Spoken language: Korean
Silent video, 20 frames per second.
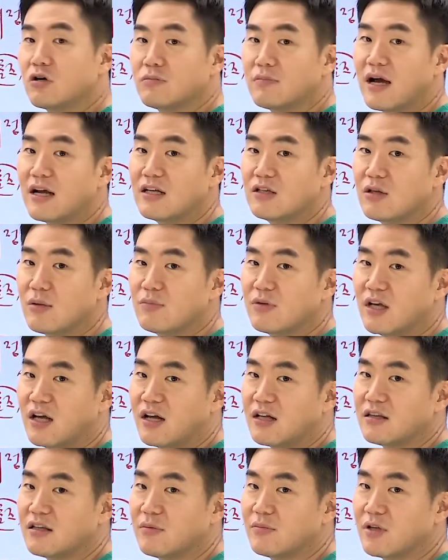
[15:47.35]
건 말이 됩니까?
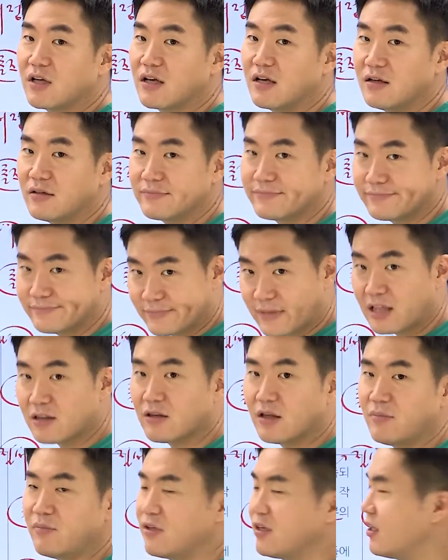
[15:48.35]
안 됩니까? 안
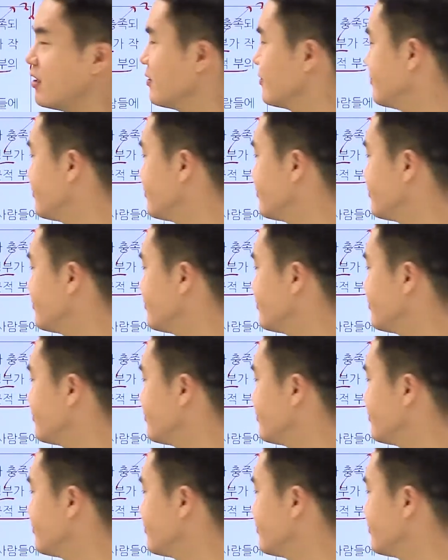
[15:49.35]
됩니다.